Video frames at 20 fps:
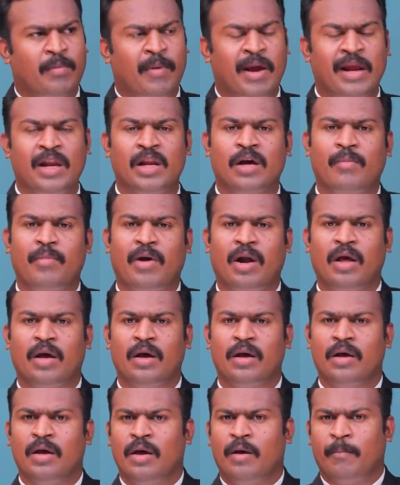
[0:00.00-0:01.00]
மயிலுக்குமான
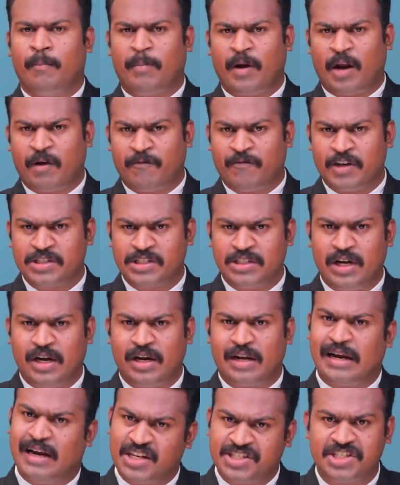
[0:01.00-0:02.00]

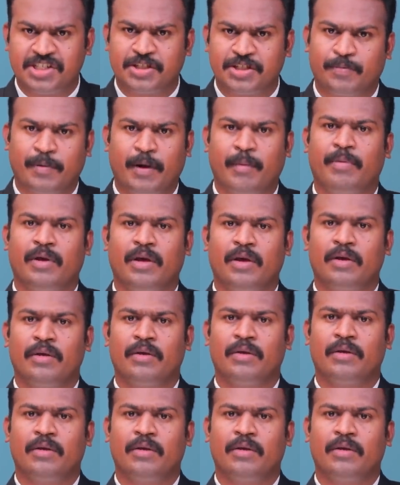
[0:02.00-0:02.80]
ப்ரொஃபஷனல் ரிலேஷன்ஷிப் எப்படி